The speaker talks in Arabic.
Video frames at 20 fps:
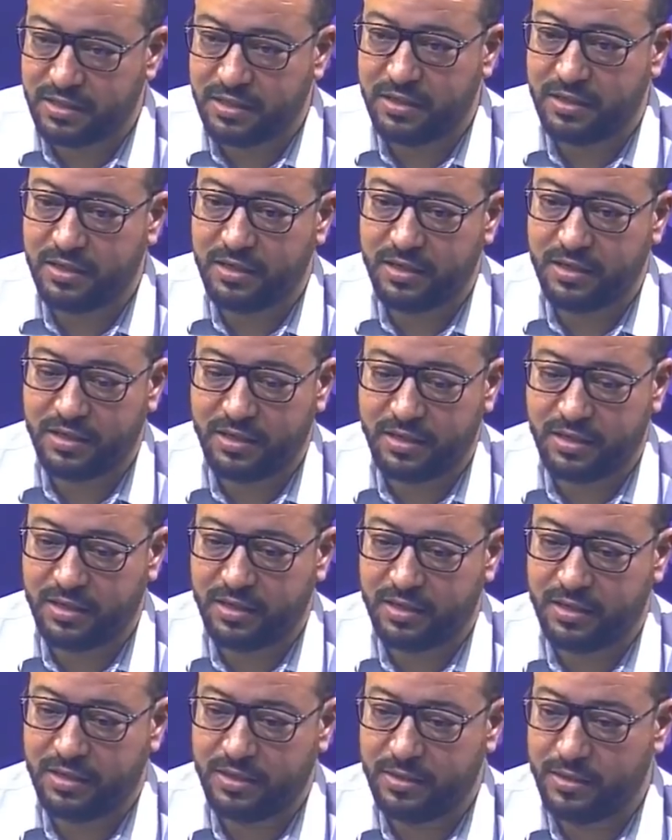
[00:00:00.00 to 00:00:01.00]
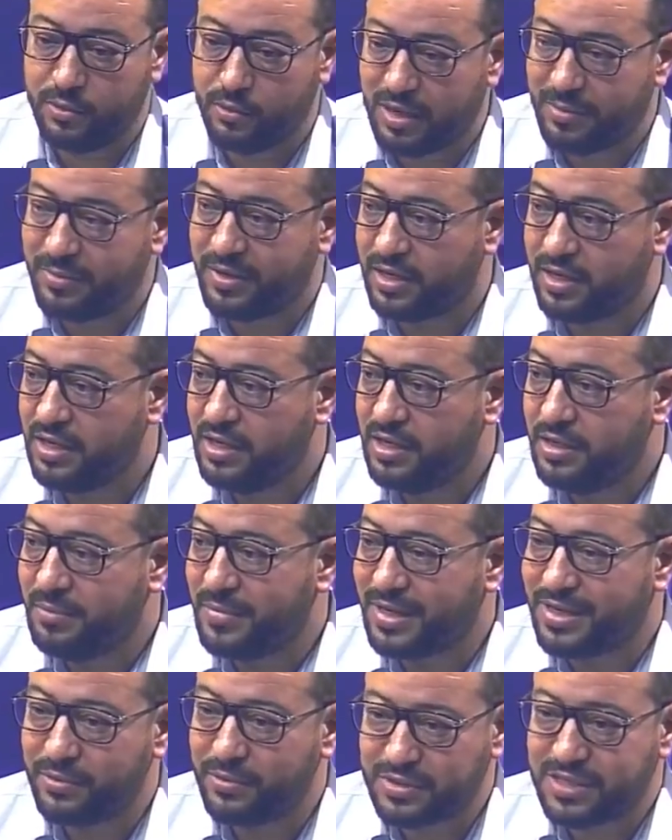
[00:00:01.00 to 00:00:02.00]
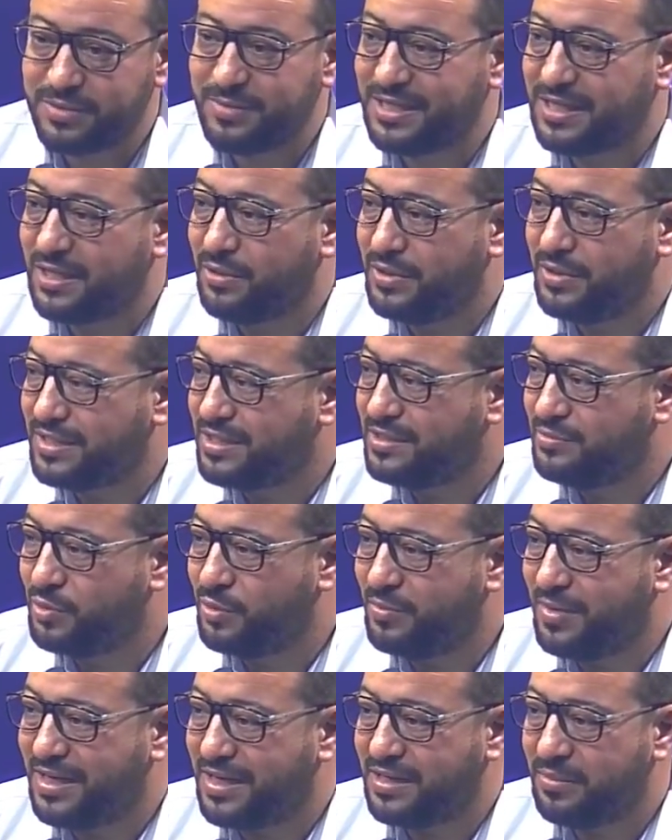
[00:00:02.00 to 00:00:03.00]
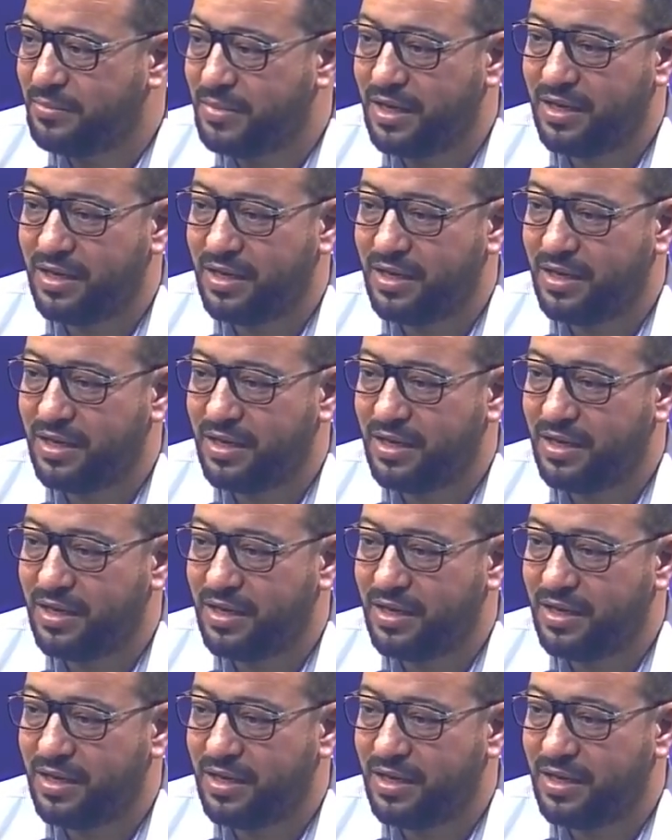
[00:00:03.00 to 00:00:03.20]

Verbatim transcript: النوامر ما كانوش كما توا يتخدموا معناتها